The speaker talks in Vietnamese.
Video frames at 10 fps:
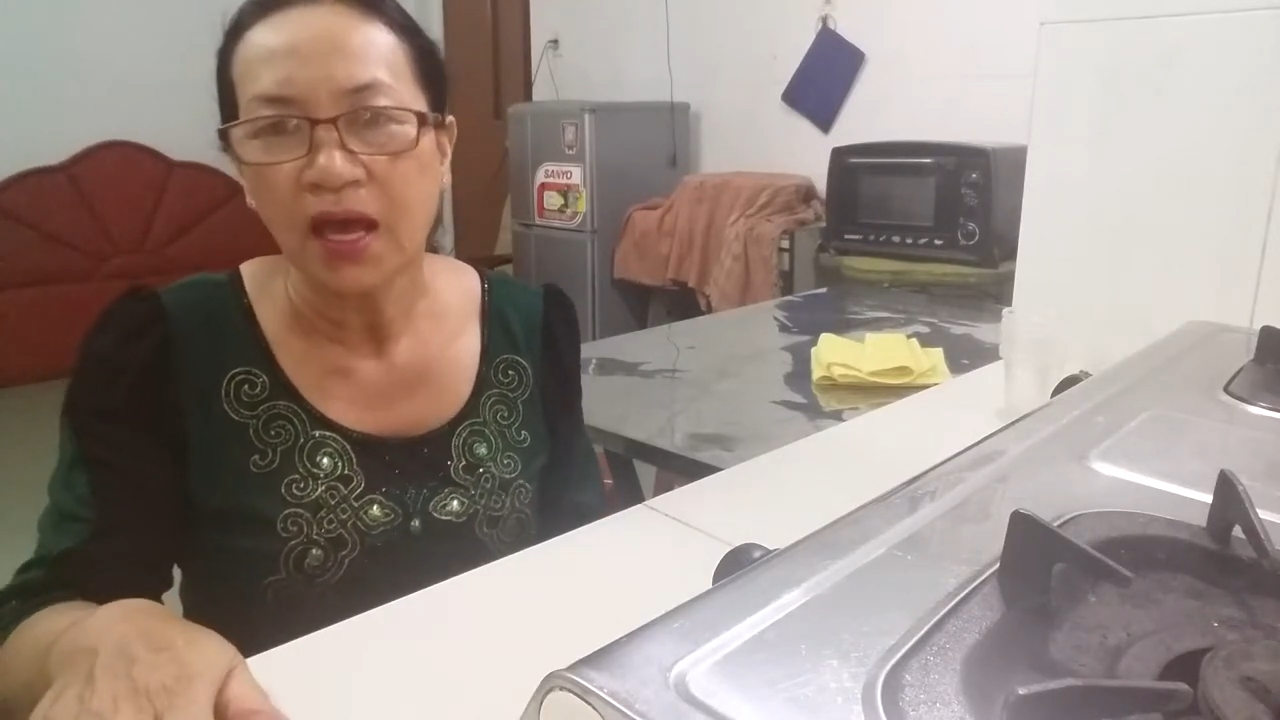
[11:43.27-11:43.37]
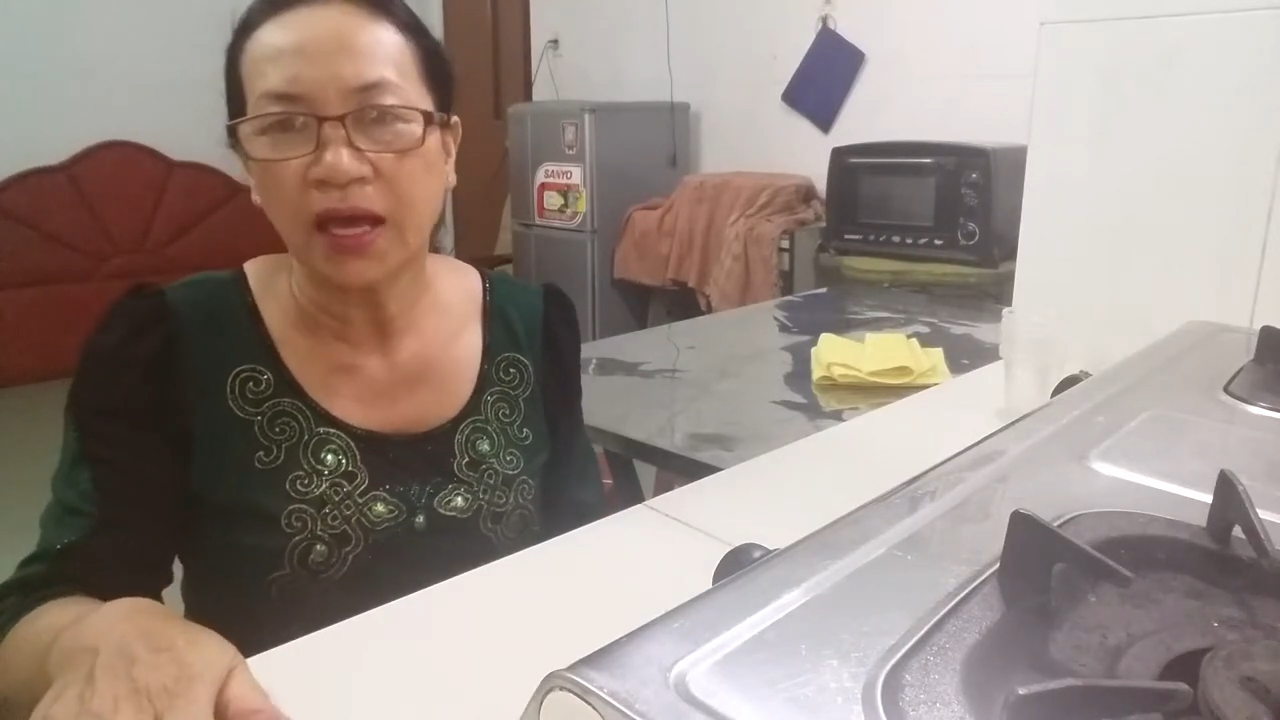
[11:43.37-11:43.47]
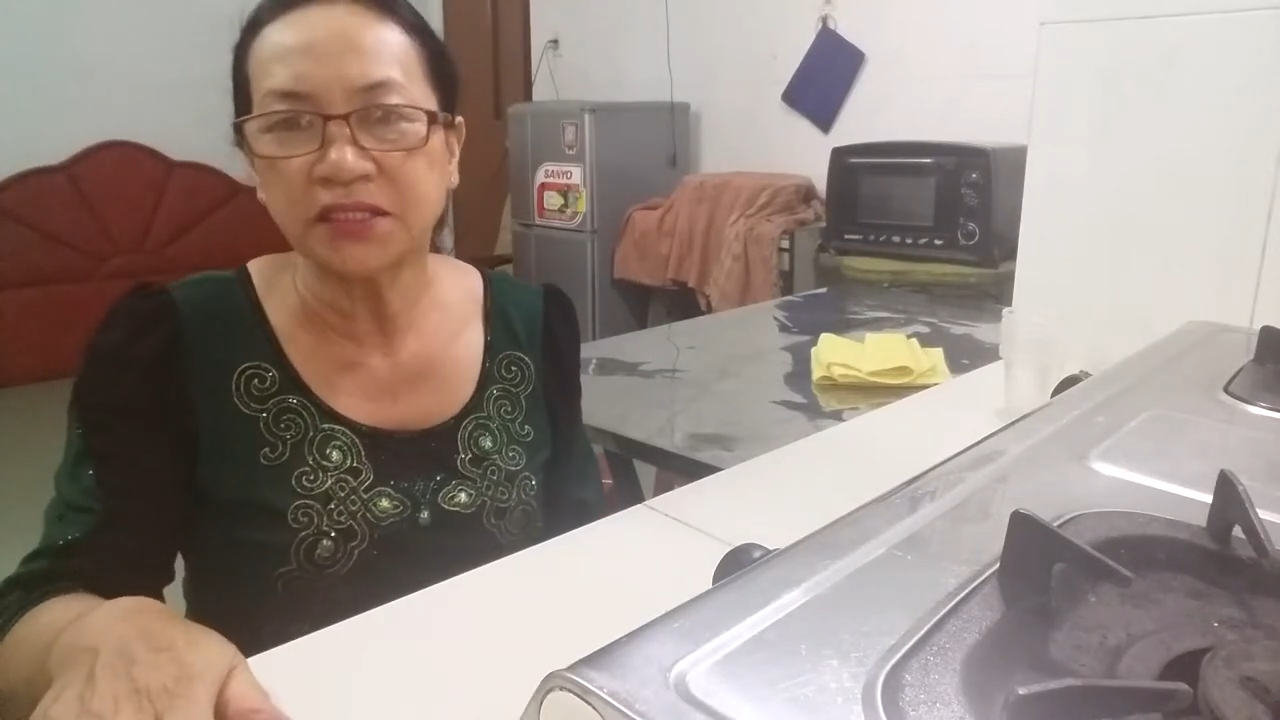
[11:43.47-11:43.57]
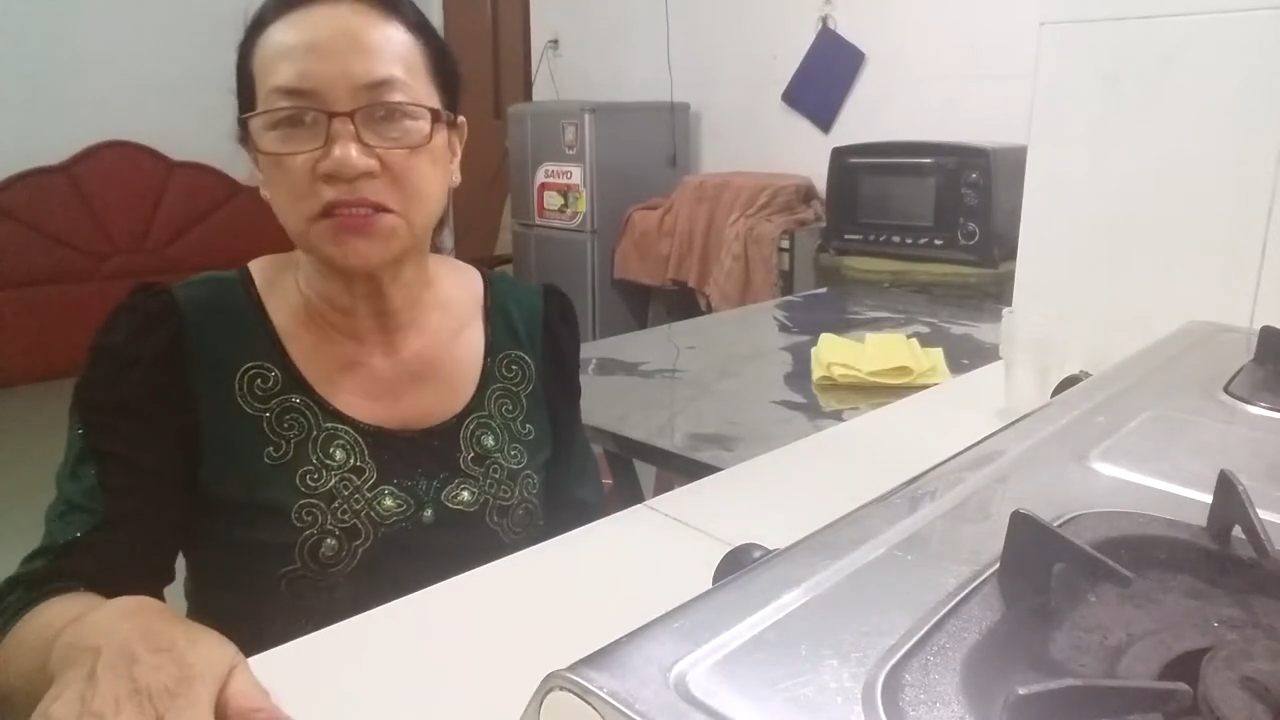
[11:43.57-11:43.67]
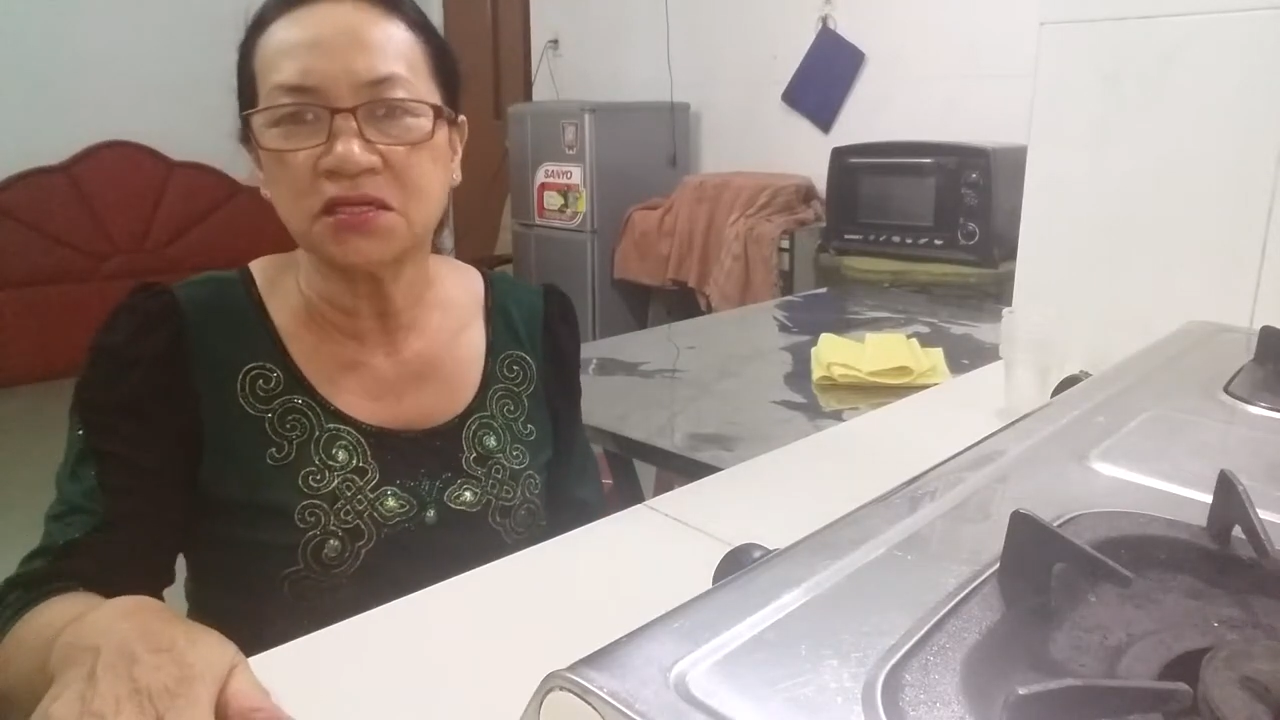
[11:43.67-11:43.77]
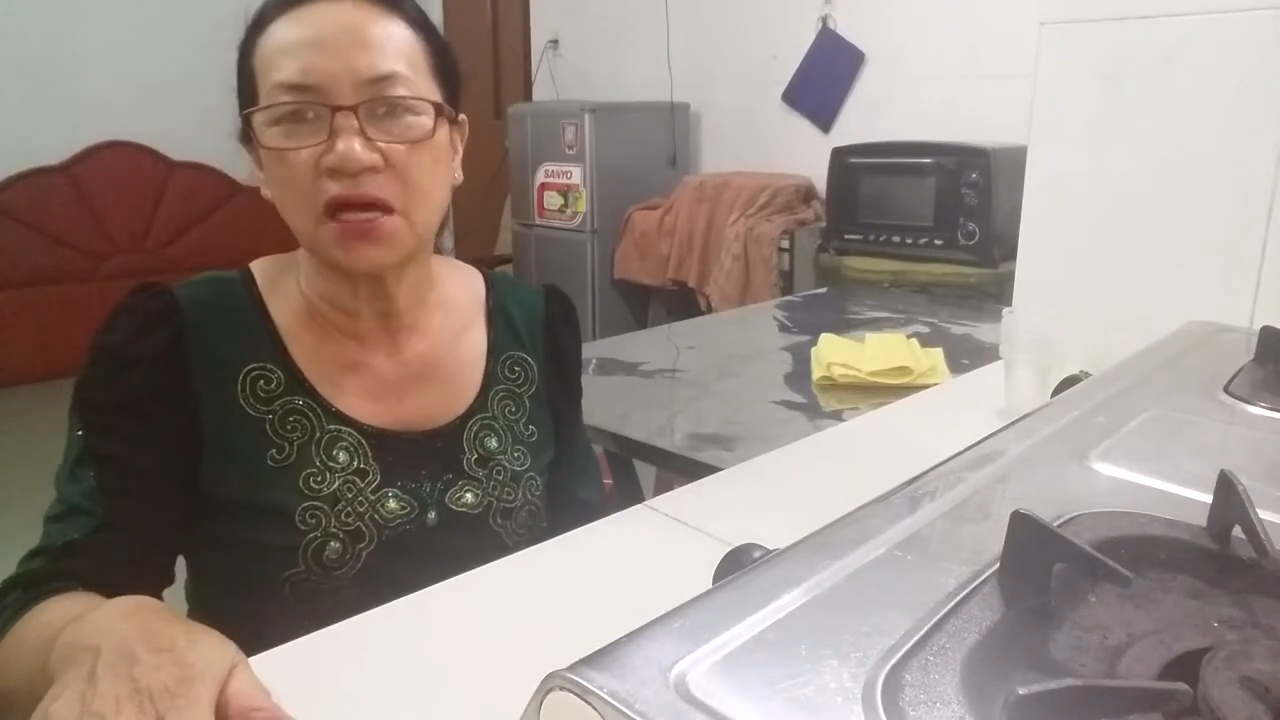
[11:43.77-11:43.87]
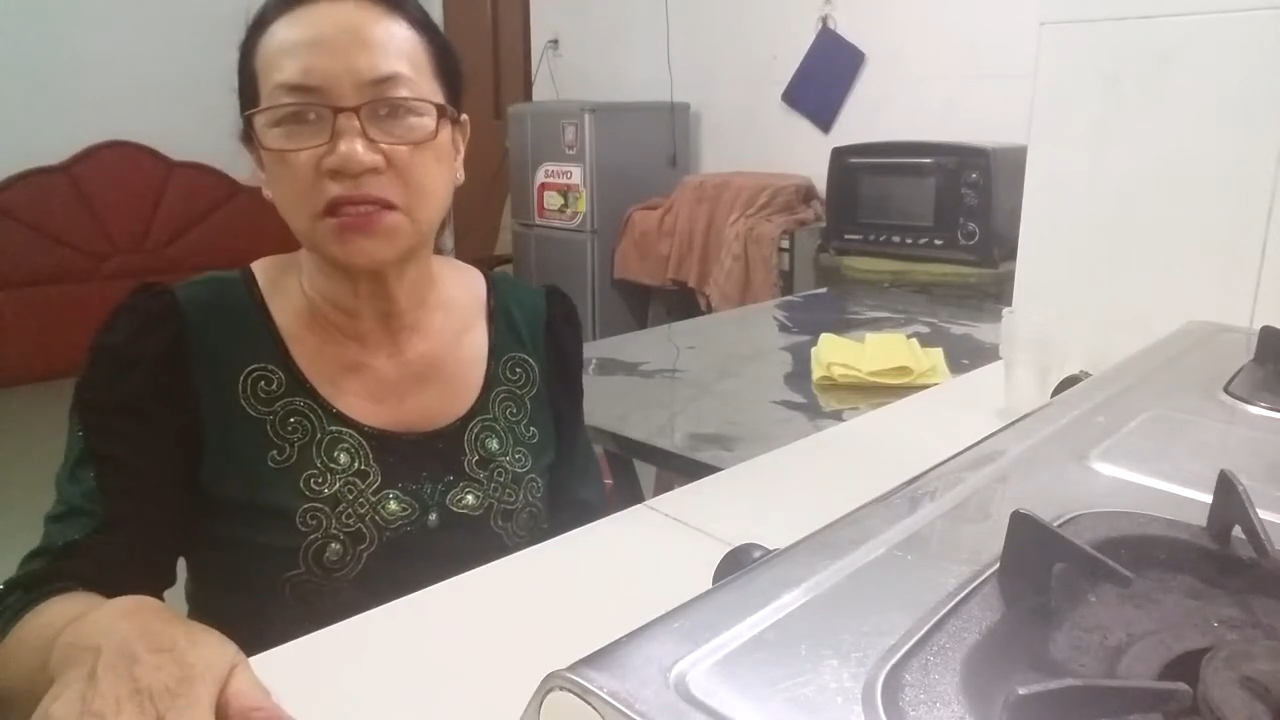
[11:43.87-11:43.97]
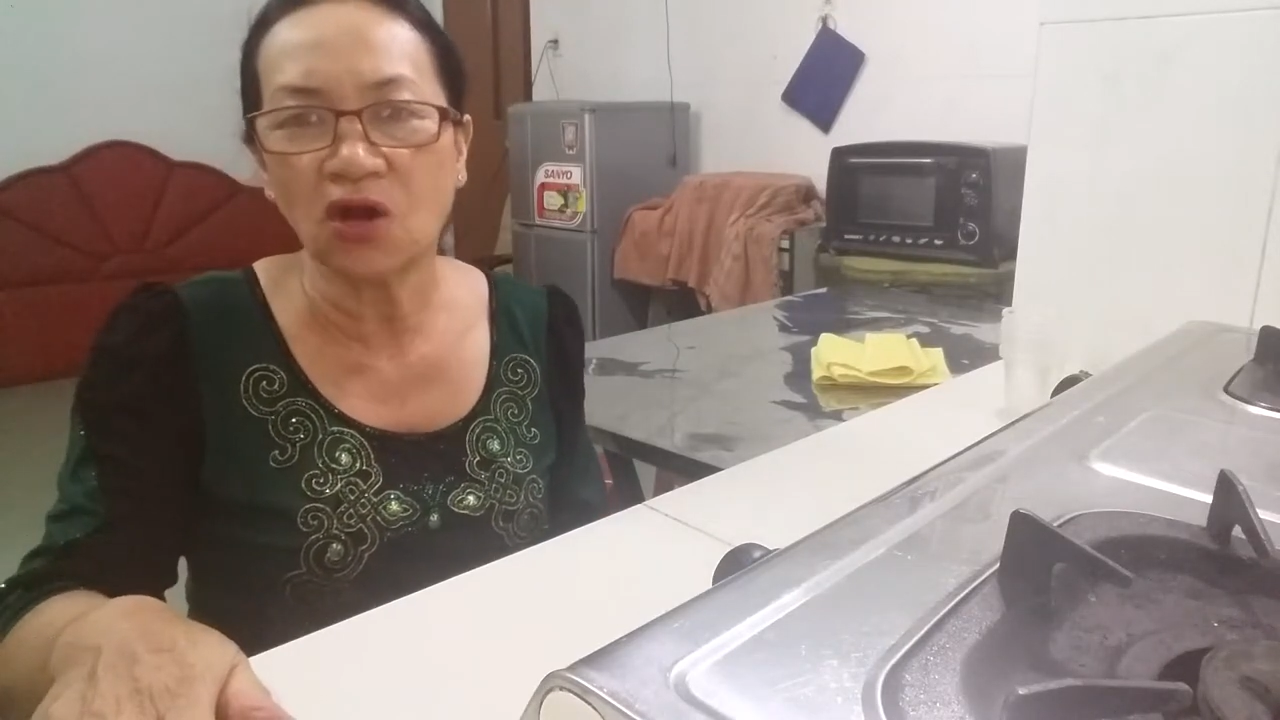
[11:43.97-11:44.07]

ngày xưa các